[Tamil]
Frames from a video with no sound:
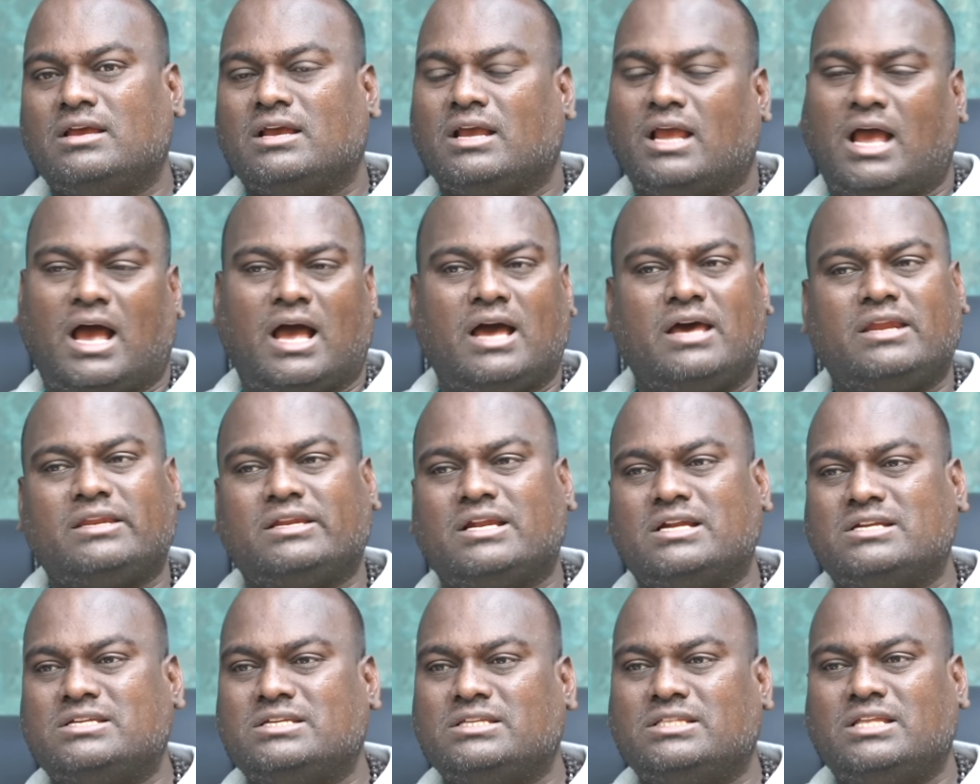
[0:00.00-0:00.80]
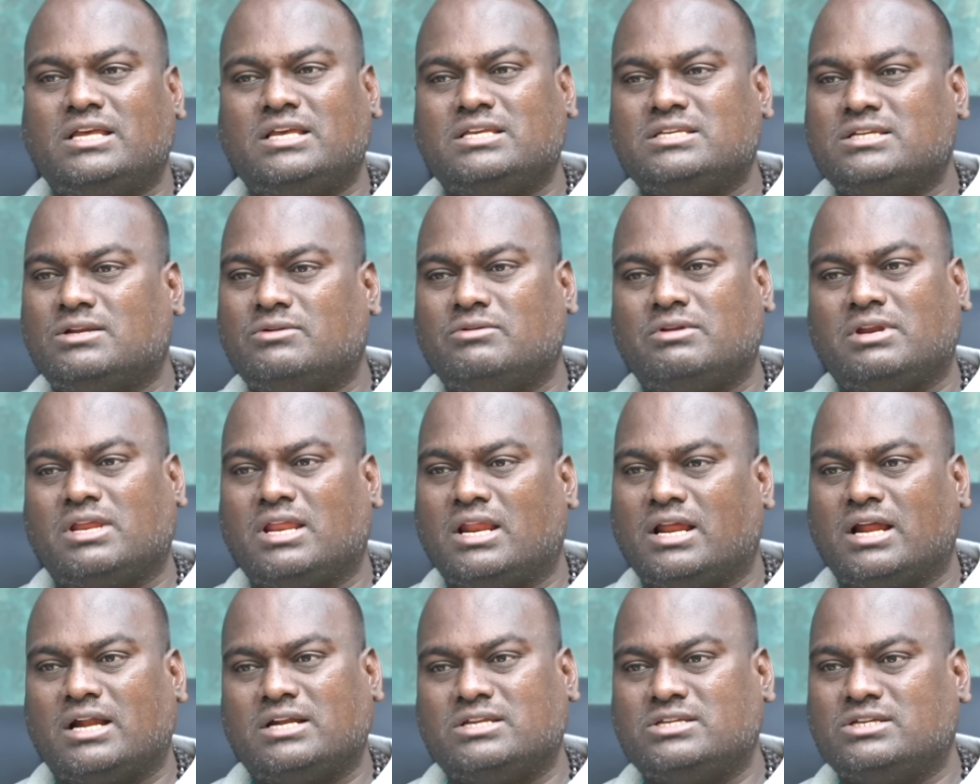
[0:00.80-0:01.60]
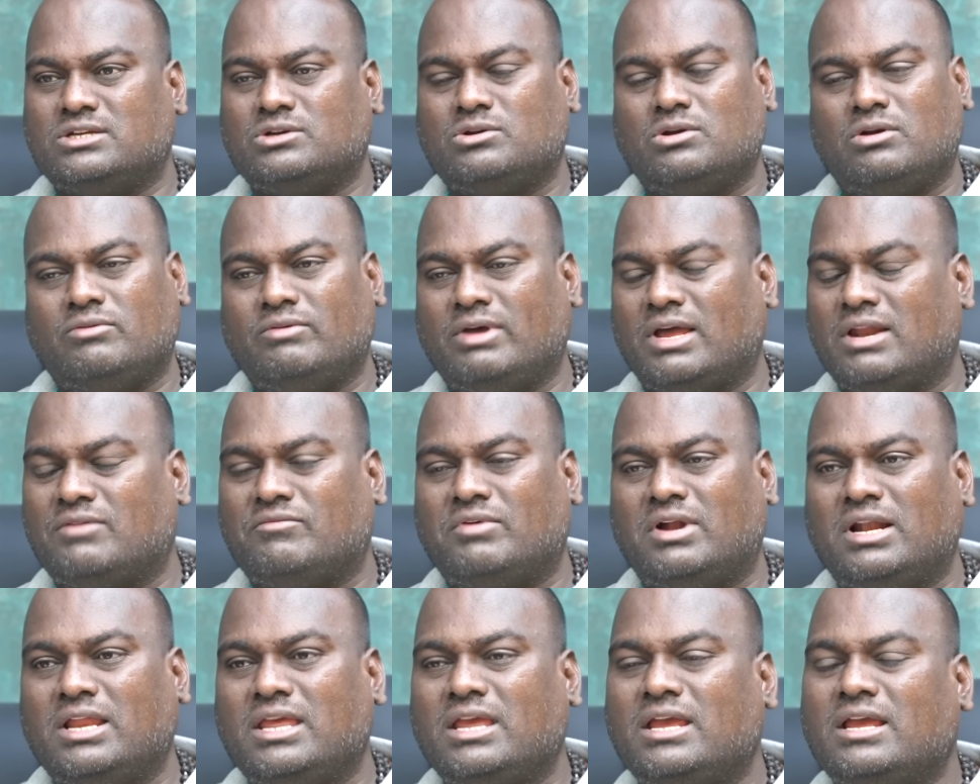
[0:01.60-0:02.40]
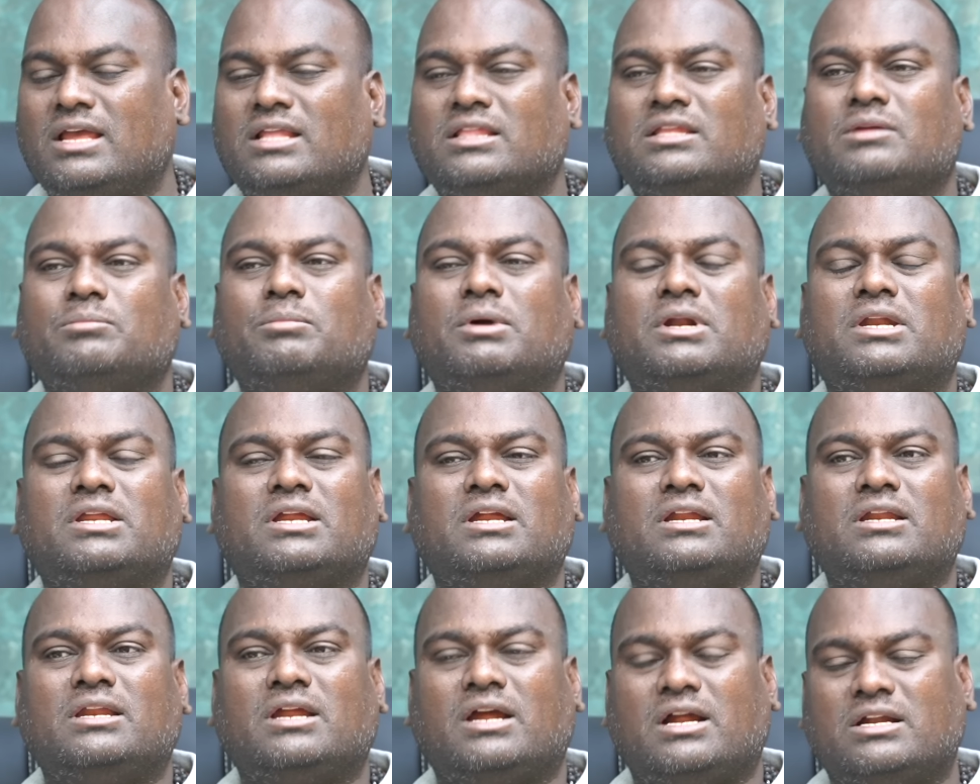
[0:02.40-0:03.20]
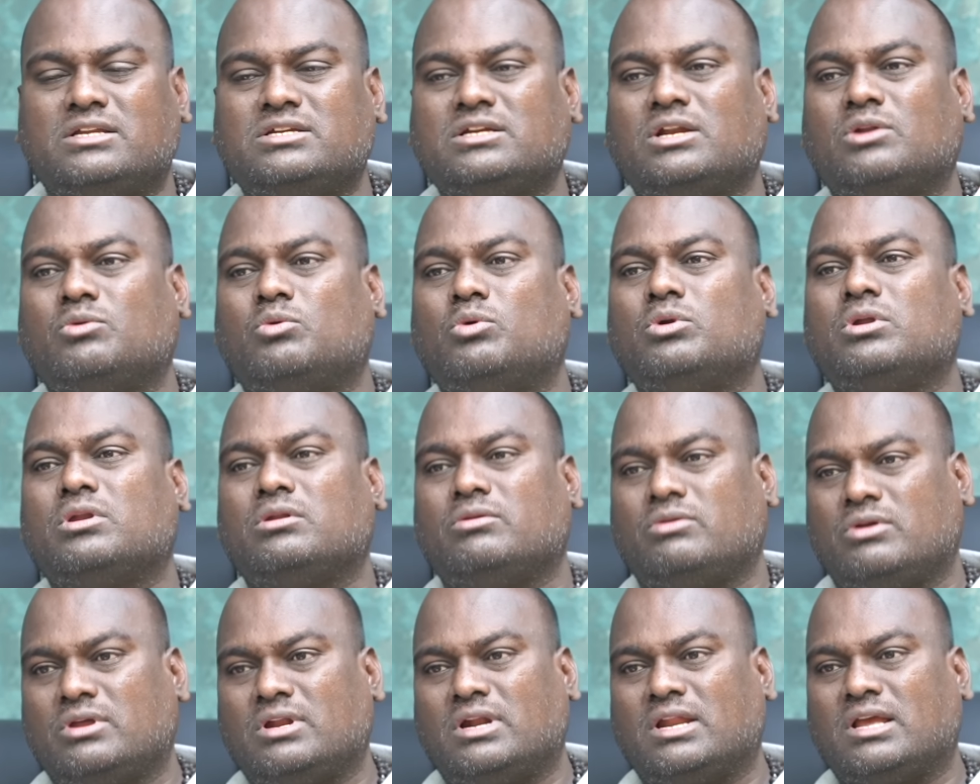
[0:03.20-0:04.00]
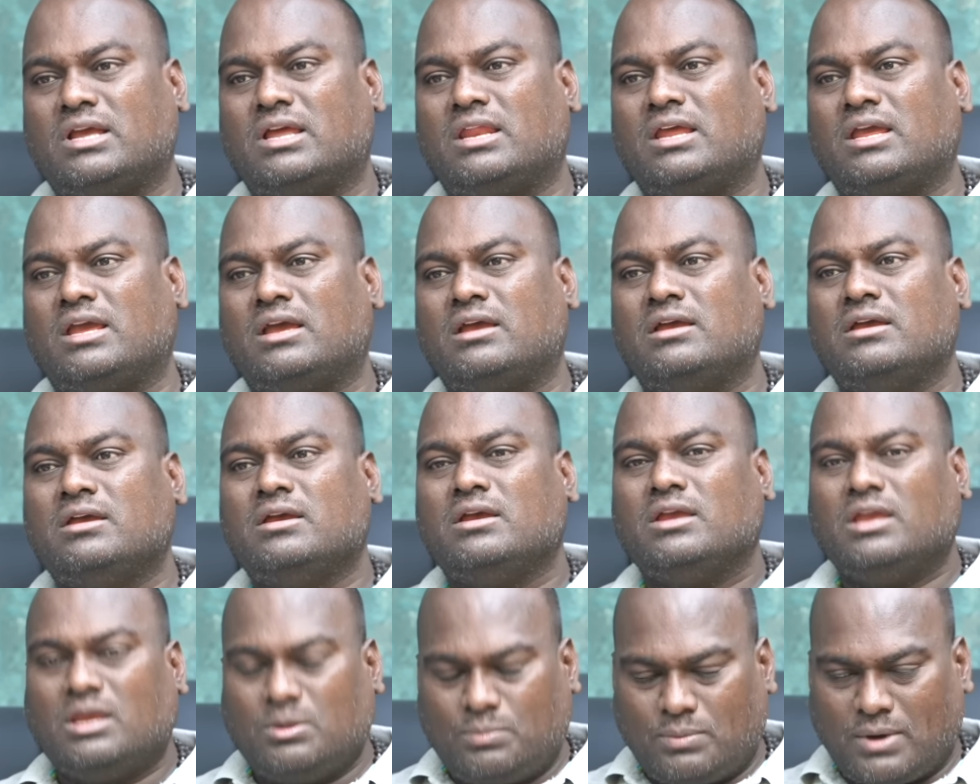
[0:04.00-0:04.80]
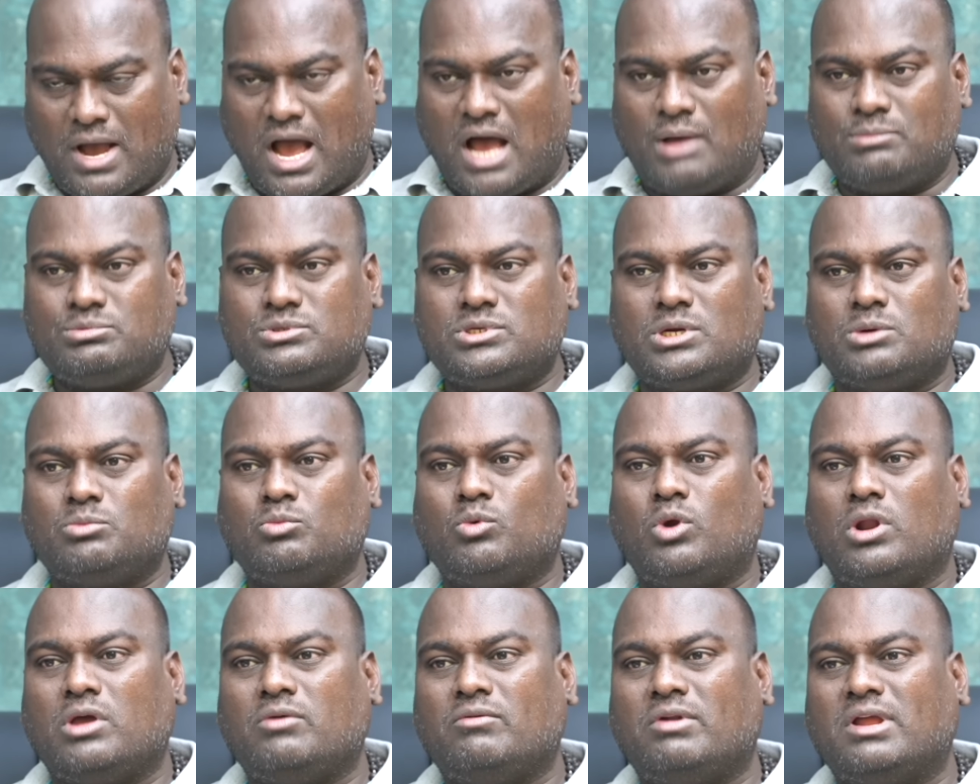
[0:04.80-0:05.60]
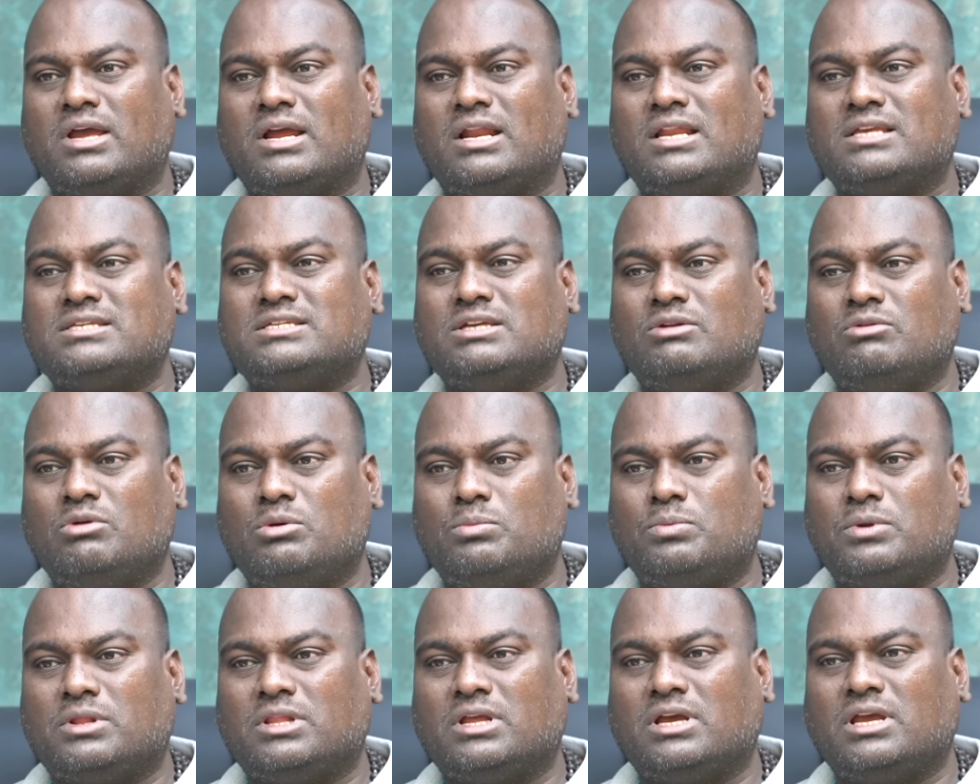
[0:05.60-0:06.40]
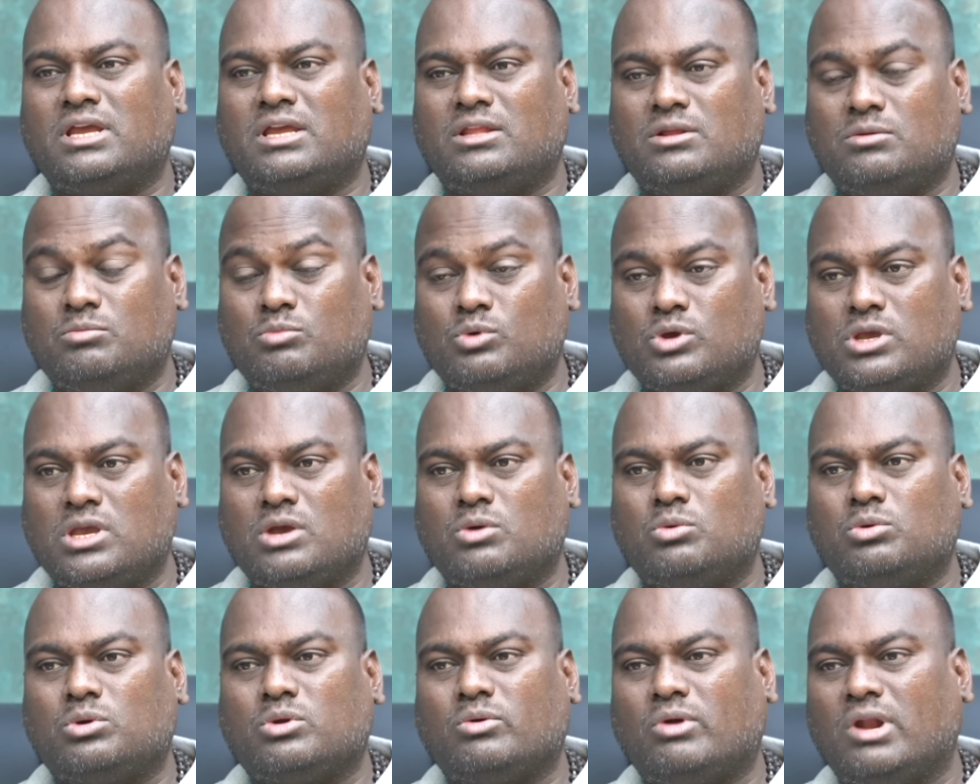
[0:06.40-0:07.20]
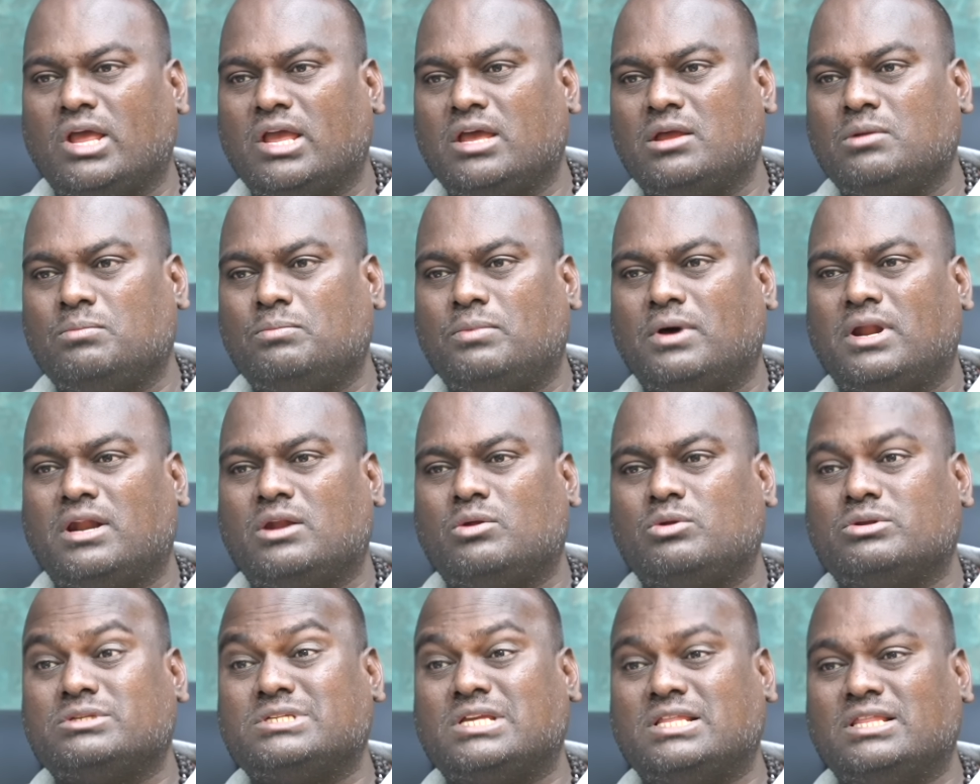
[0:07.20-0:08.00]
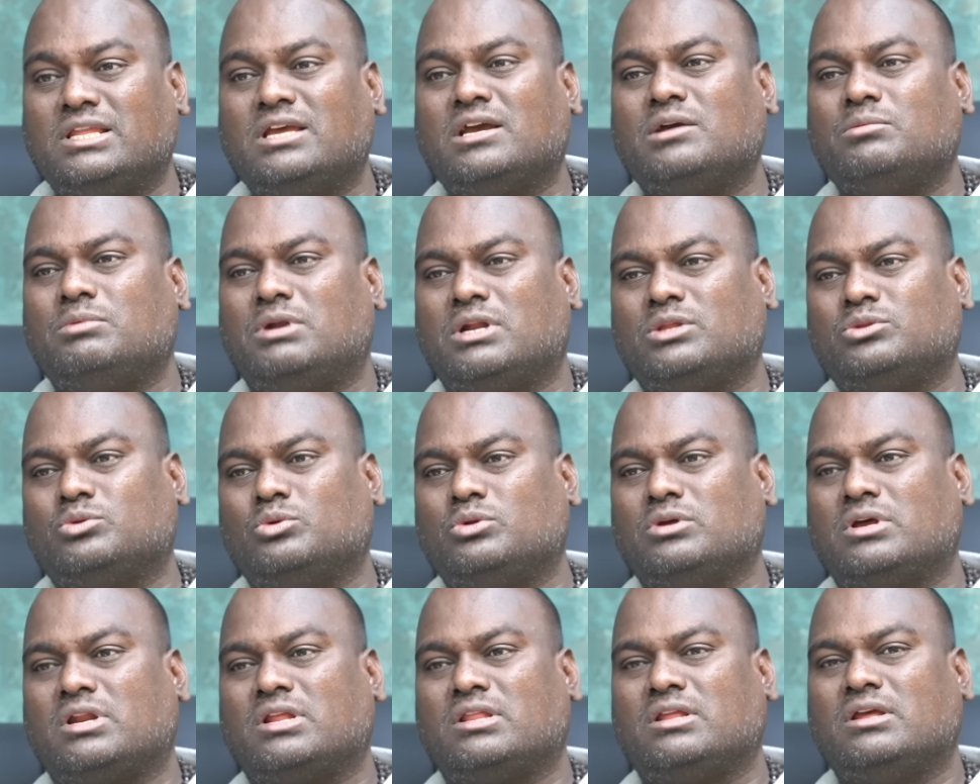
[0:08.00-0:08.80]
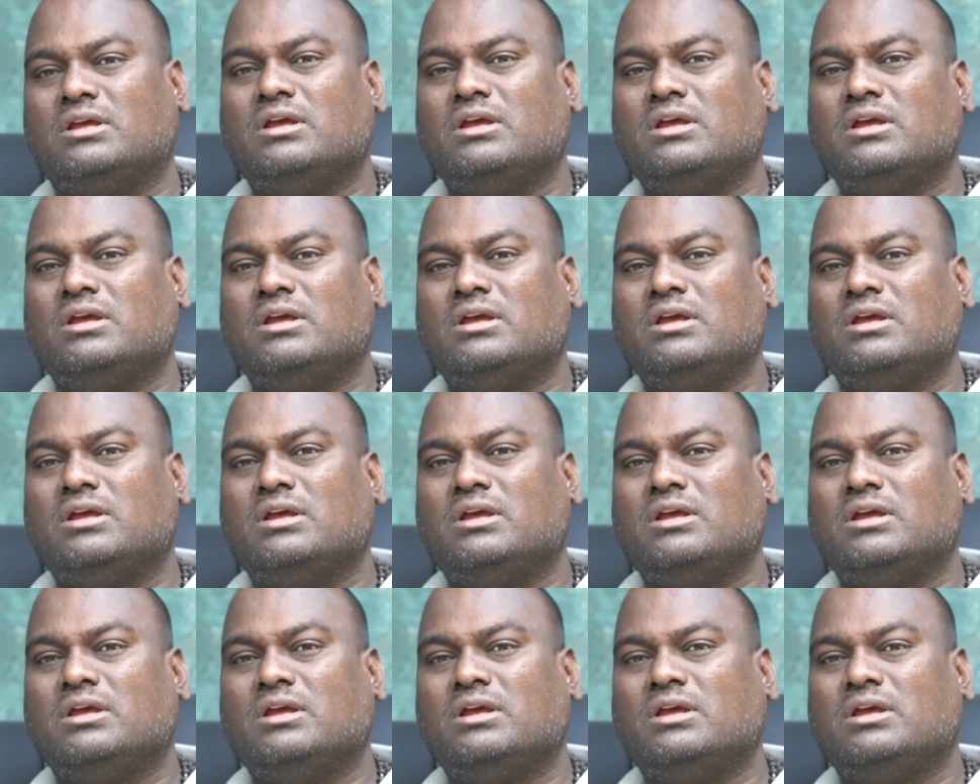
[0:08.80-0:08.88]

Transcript: கார் கட்சி தேசியில் இருக்கிற கட்சி வேறு வழியே எந்த மற்ற எந்த கட்சிகள் கூட்டணி வைக்க நினைக்கிறீங்க இப்போ ஆம்ஸ்டாம் கொலை வழக்கில் செல்வ பிறந்தகை ஏதோ முக்கிய குற்றவாளியாக இருப்பான்ற ஒரு சந்தேகம் எழுத்துணுங்கிறது